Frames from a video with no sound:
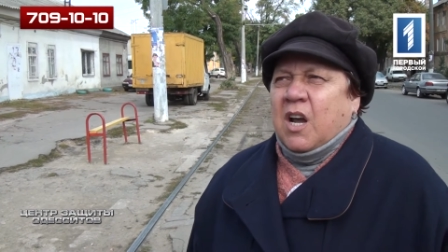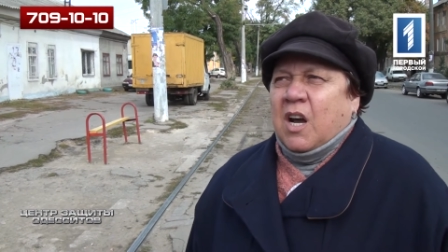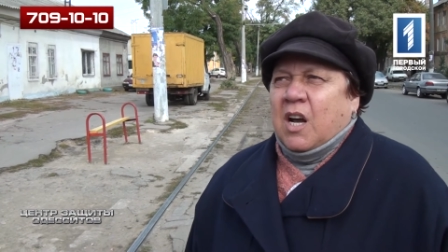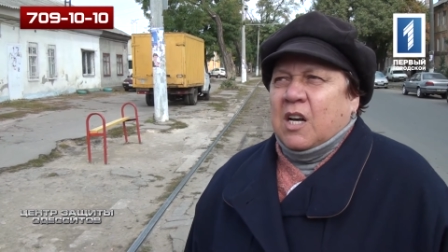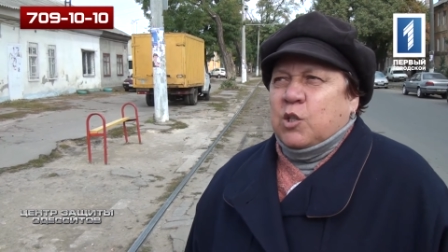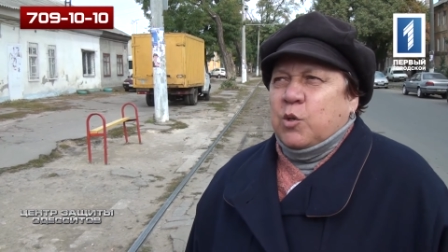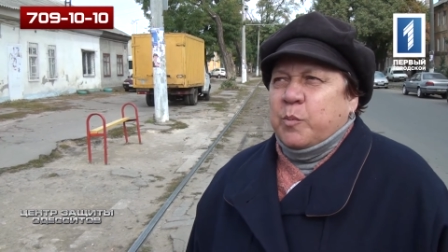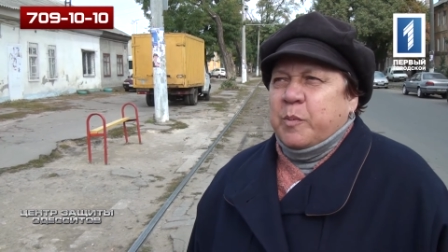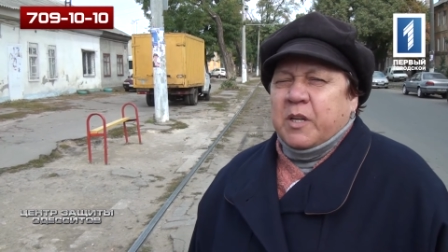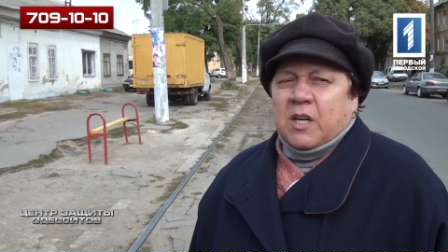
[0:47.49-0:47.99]

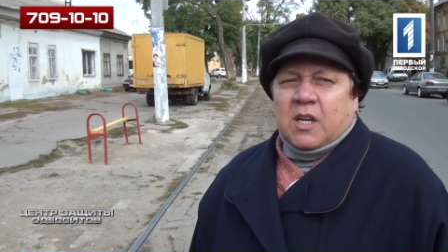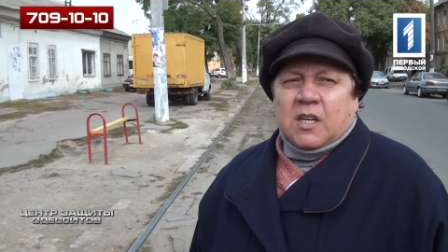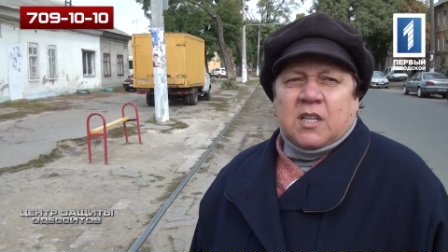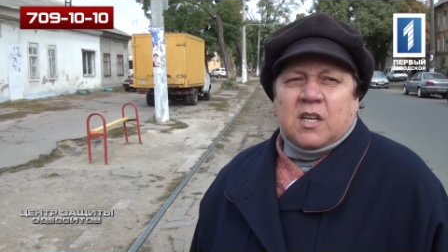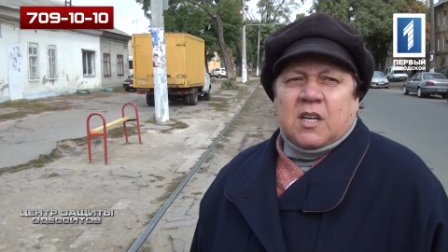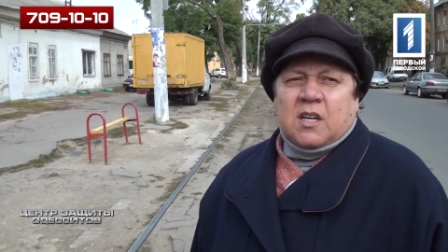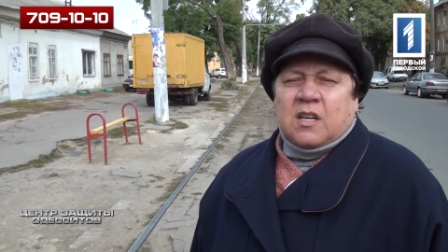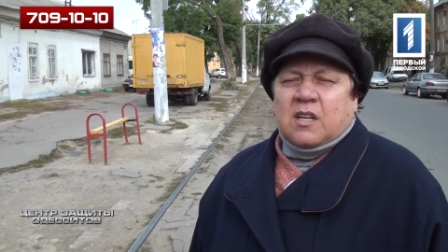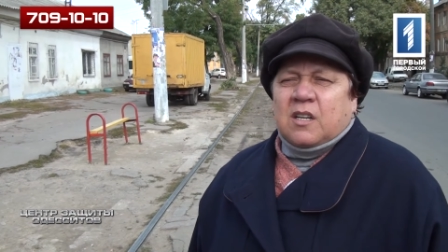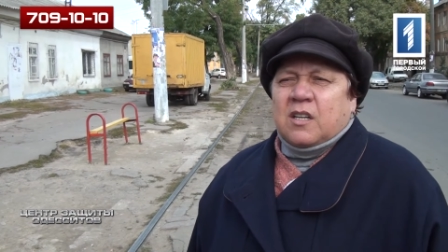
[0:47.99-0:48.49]
Особенно,
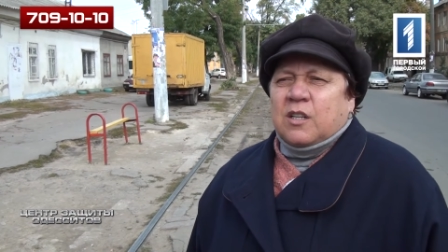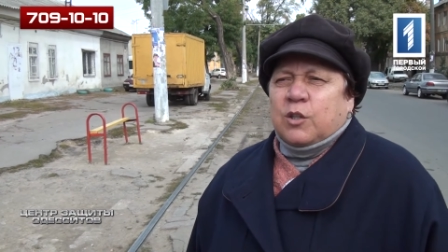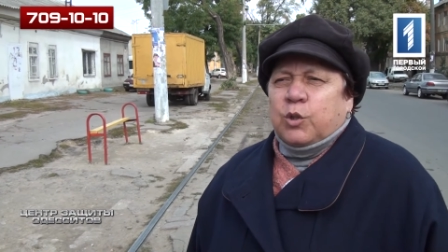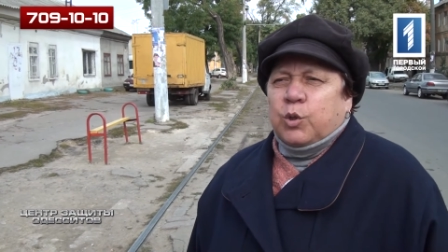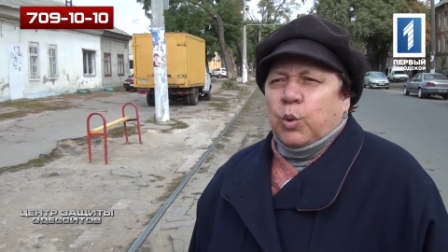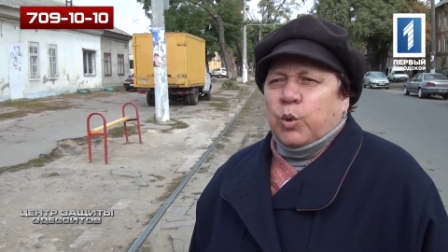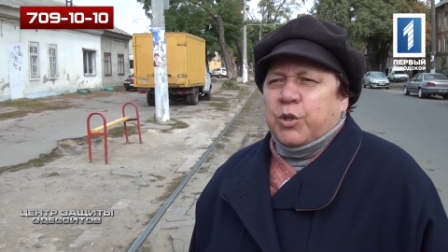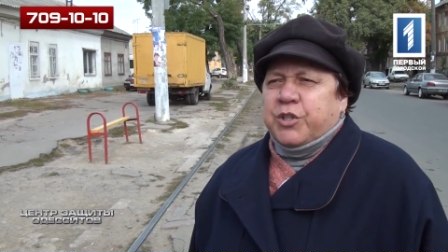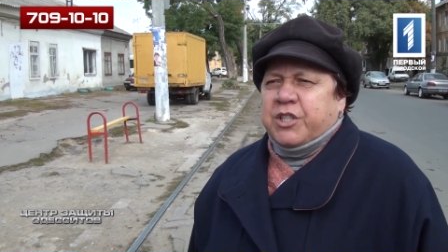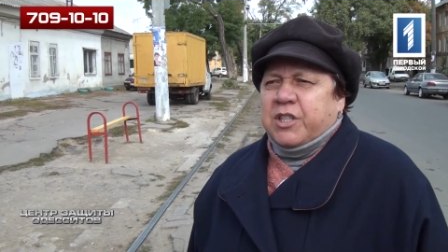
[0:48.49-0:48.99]
когда
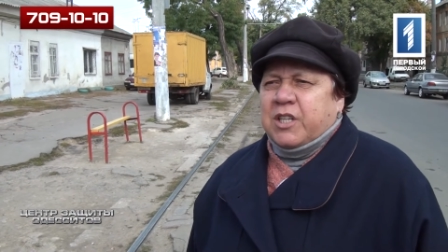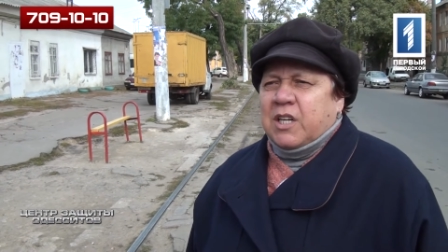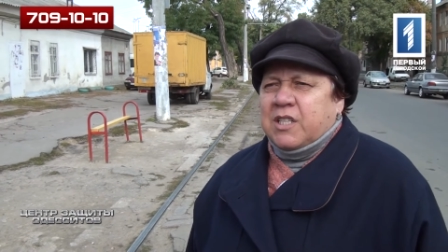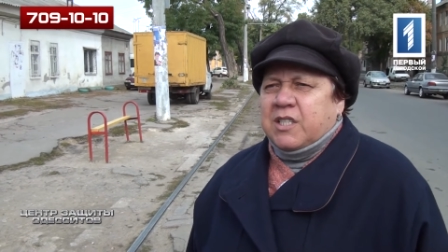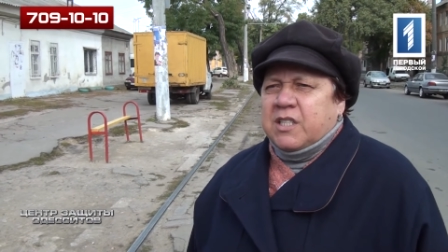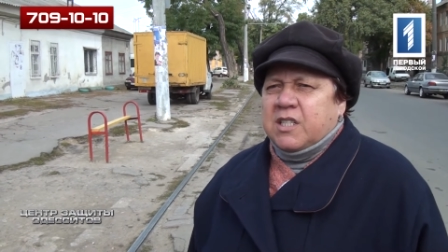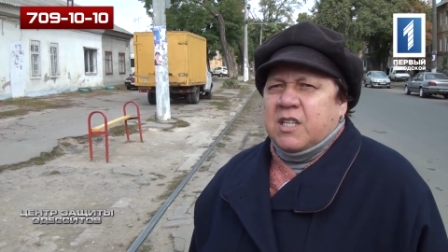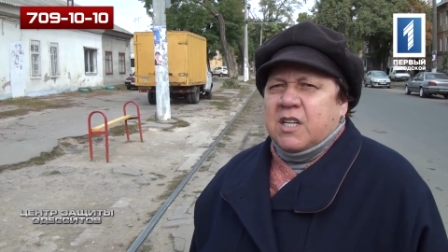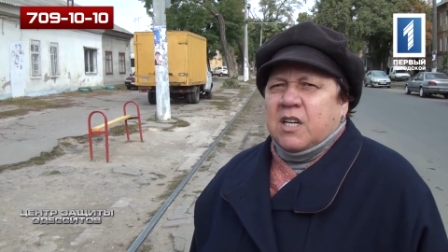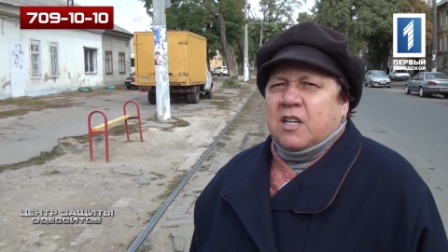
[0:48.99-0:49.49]
дождь или
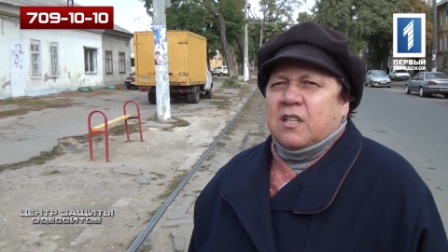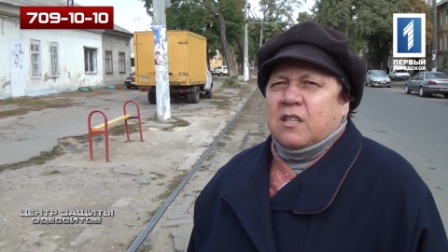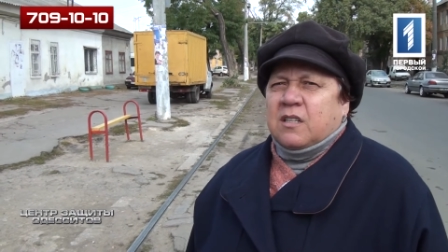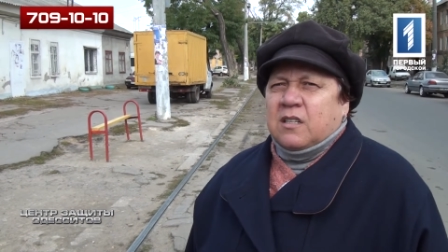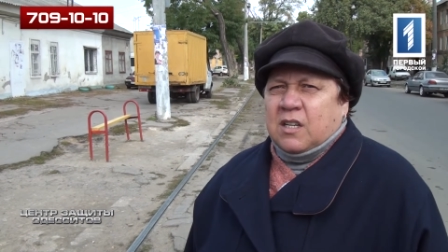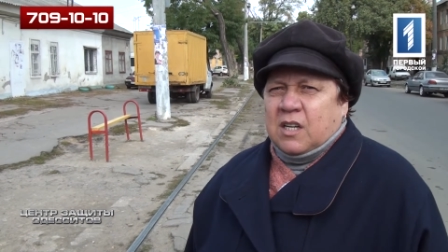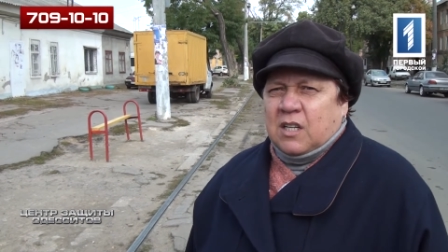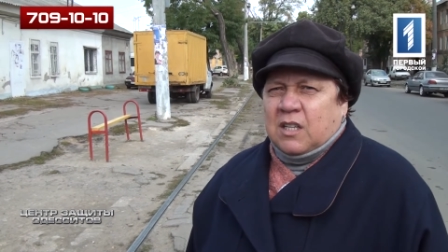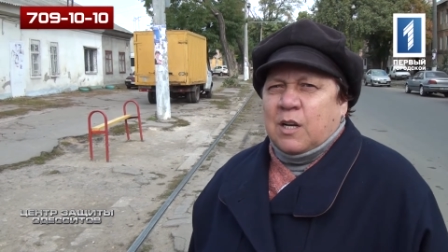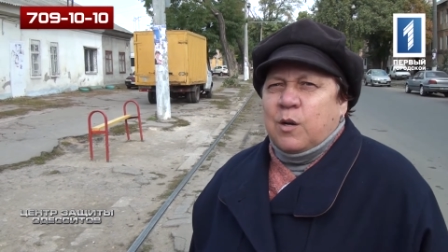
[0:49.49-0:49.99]
снег,
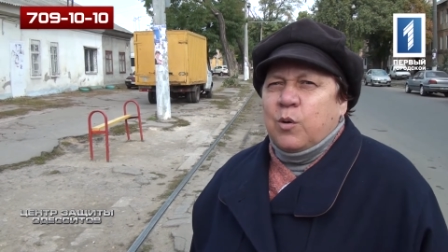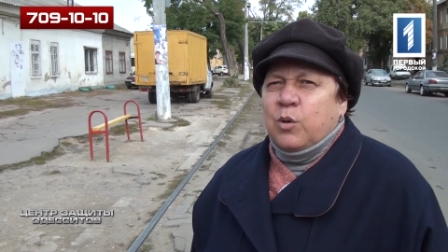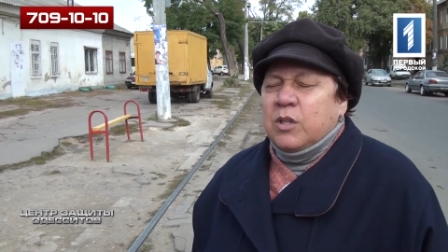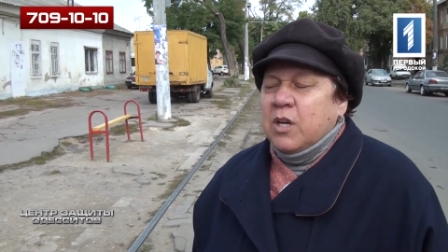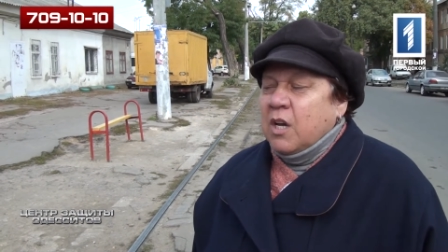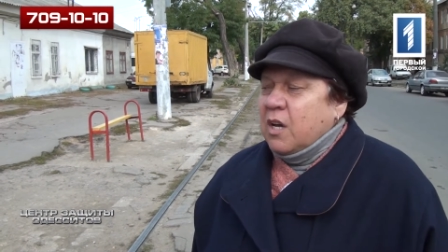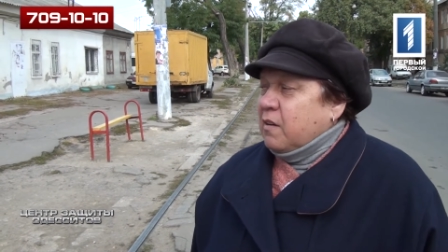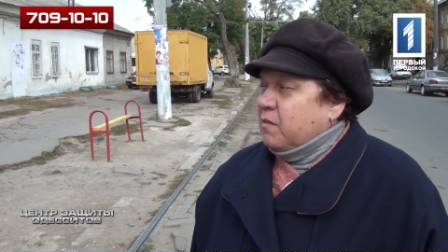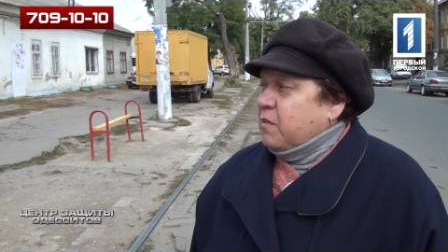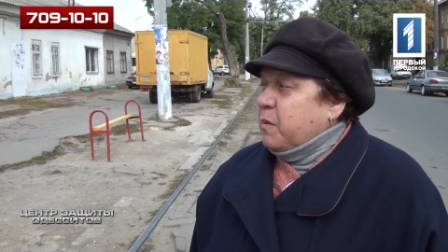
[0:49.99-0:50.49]
э, гололед,
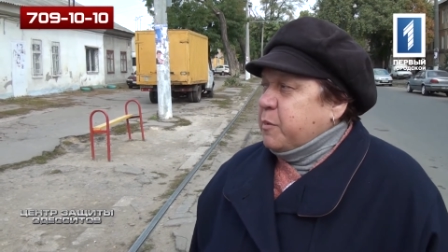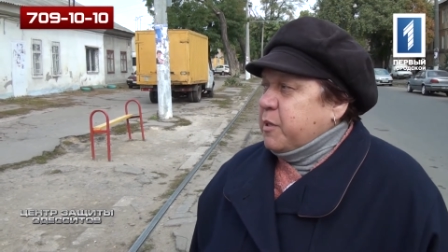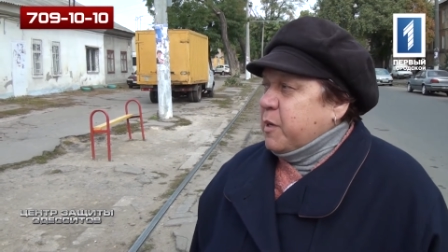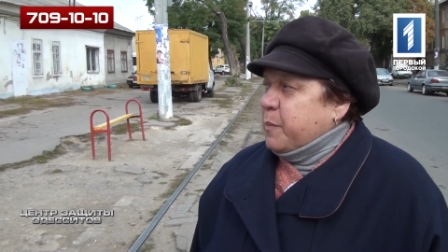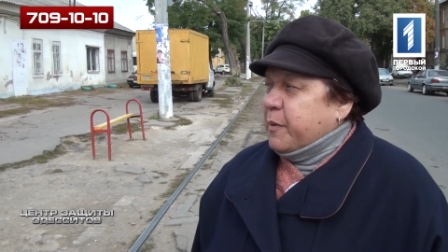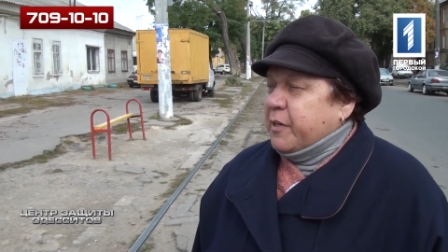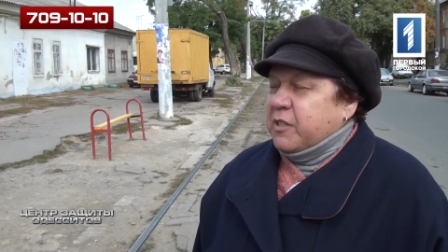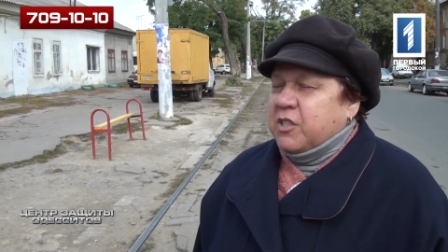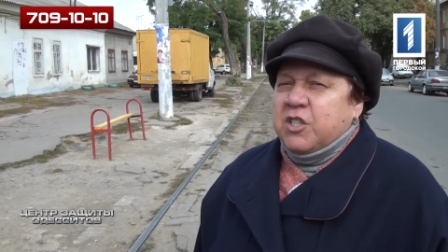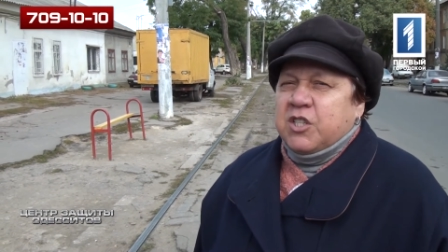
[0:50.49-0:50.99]
вообще
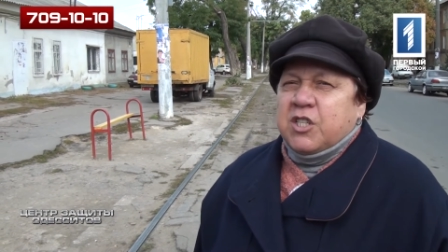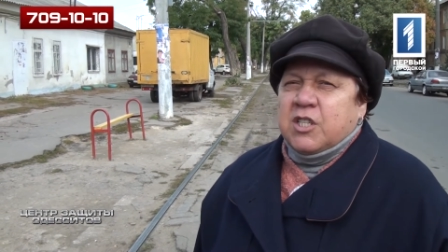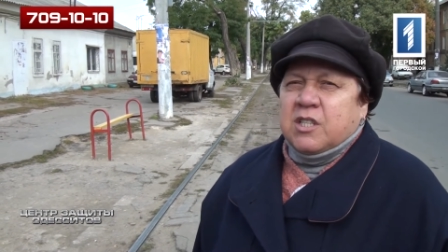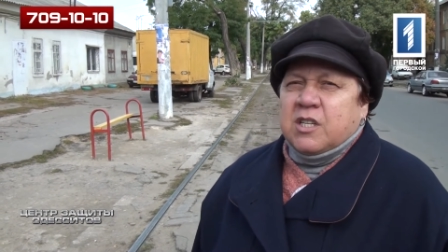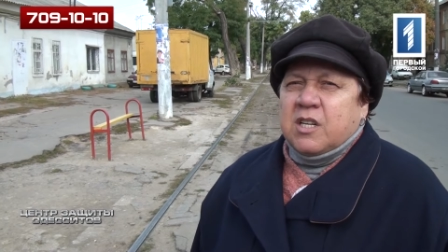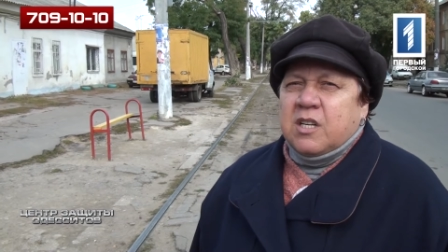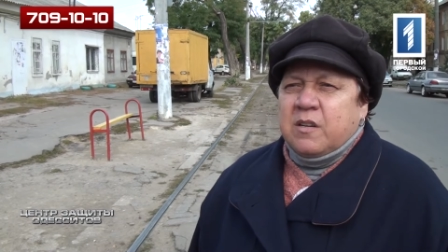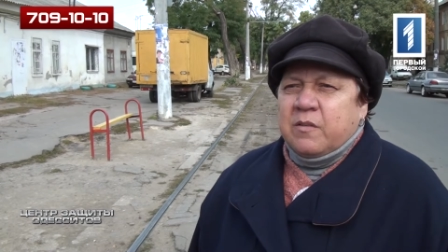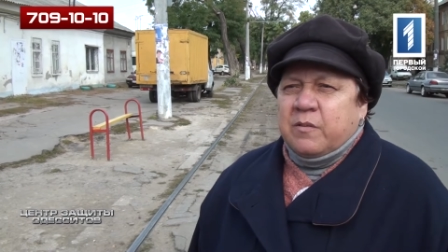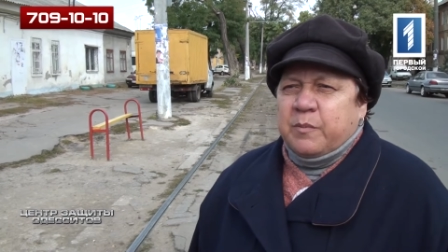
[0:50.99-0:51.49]

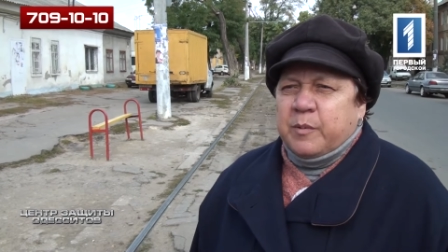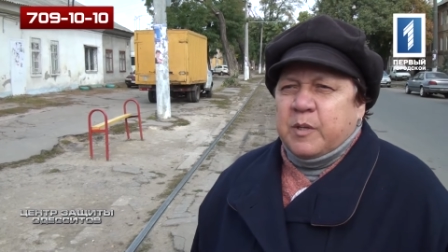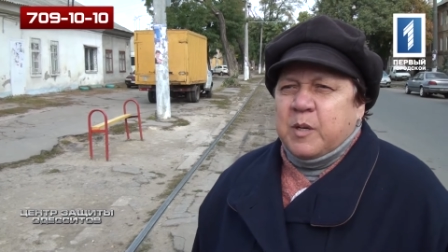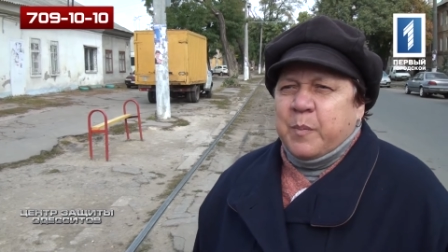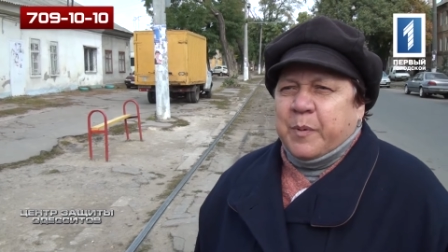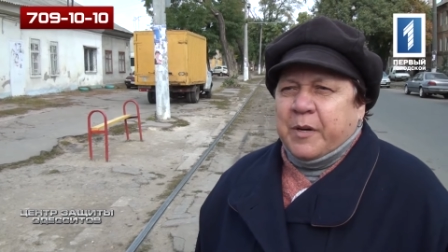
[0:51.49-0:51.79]
практически не, не